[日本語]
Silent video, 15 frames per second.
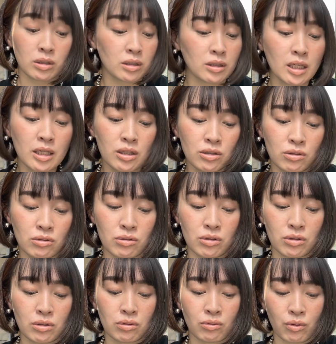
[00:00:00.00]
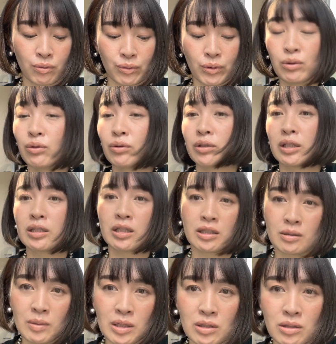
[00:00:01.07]
全集中をフォトンで
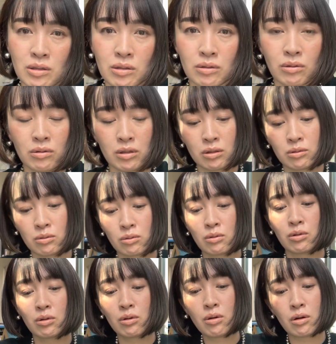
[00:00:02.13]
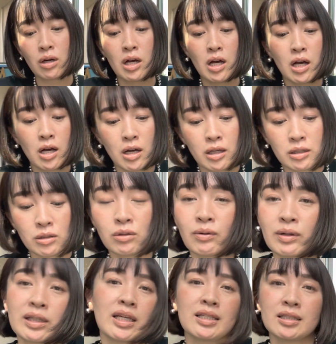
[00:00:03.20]
説明するとっていうところをちょっと
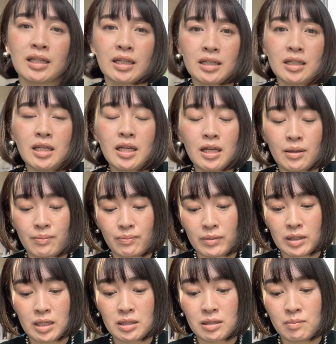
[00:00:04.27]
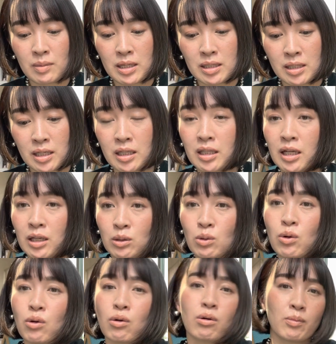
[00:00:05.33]
私なりに説明していきたい
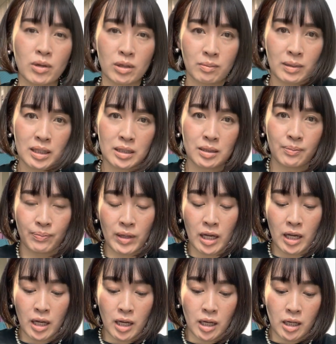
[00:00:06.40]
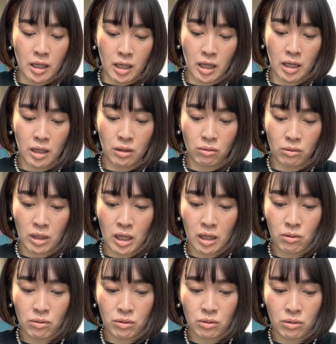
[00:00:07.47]
と思います。えっ、ー、と
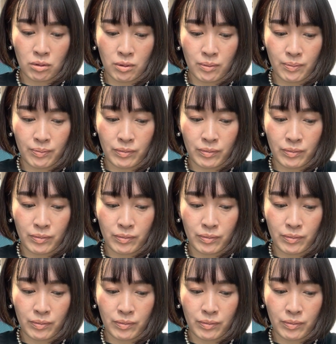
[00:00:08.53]
ねこの